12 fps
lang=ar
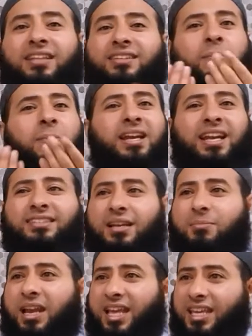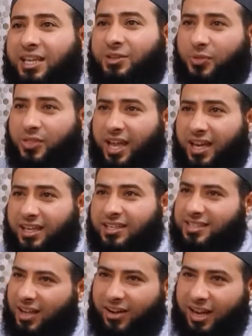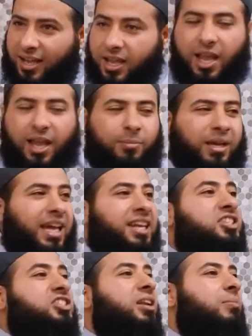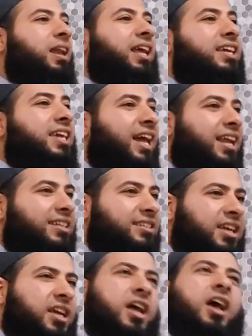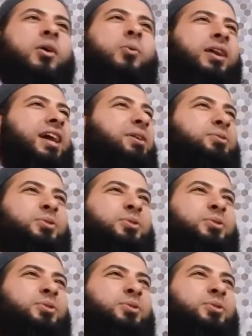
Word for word: تمنت الملائكة ذلك صح لا ما كانتش الملائكة قالت إيه ونحن